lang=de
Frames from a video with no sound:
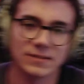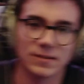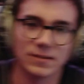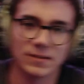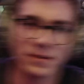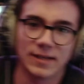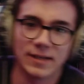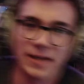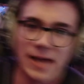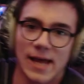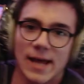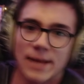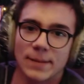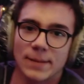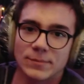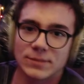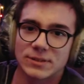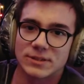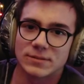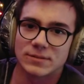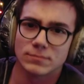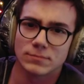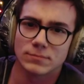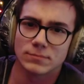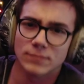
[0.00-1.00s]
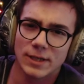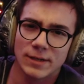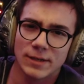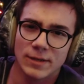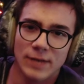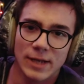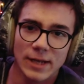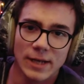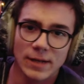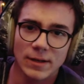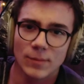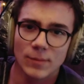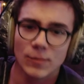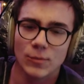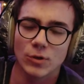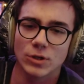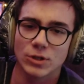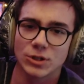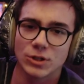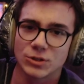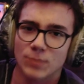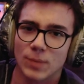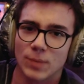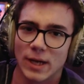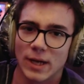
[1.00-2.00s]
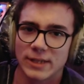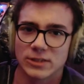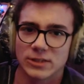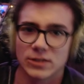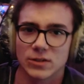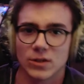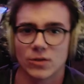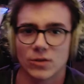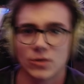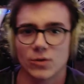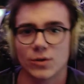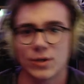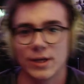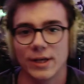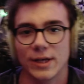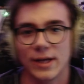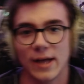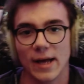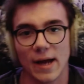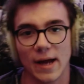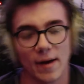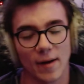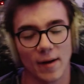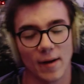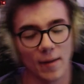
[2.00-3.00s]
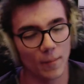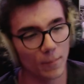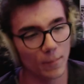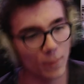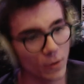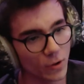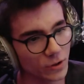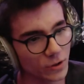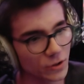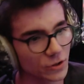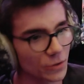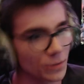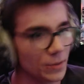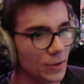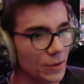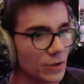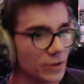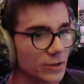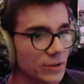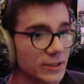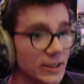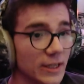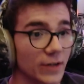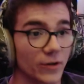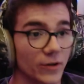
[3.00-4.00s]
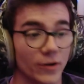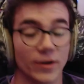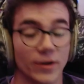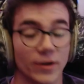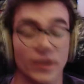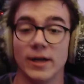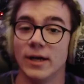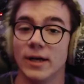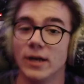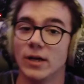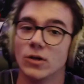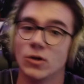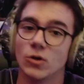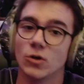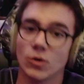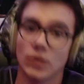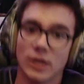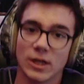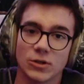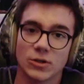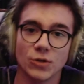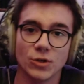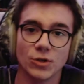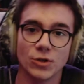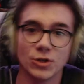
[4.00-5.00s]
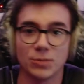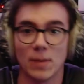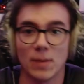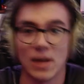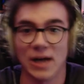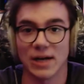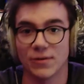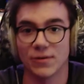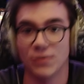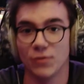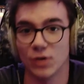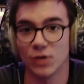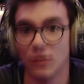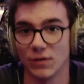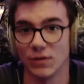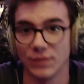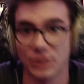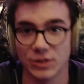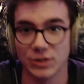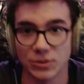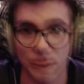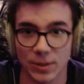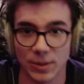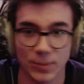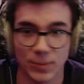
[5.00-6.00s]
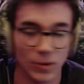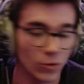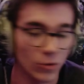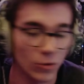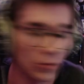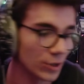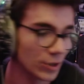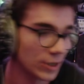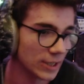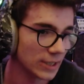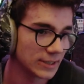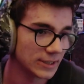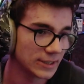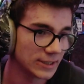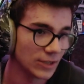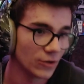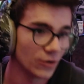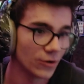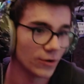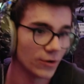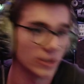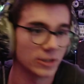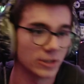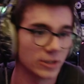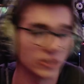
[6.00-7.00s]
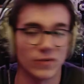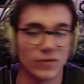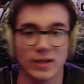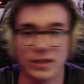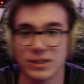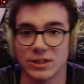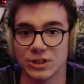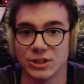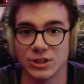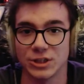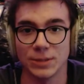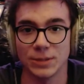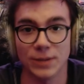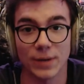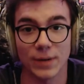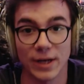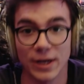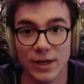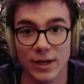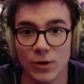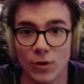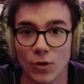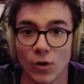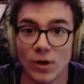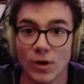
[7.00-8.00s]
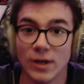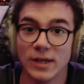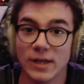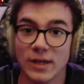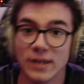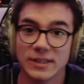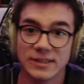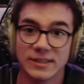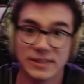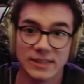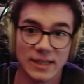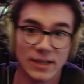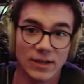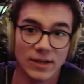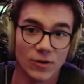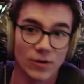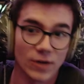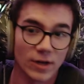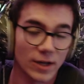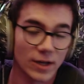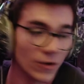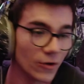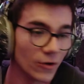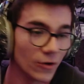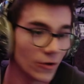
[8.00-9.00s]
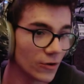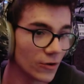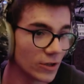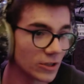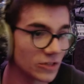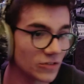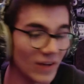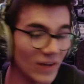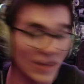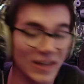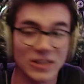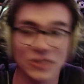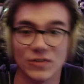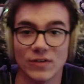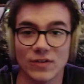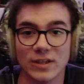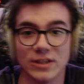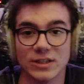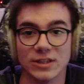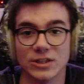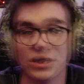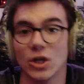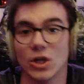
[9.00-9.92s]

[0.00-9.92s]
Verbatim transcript: Cams in jeder möglichen Preiskategorie Plus und Minus sein können. Natürlich Marktführer, wie zum Beispiel Logitech 10920, die Brio, die 10922 äh,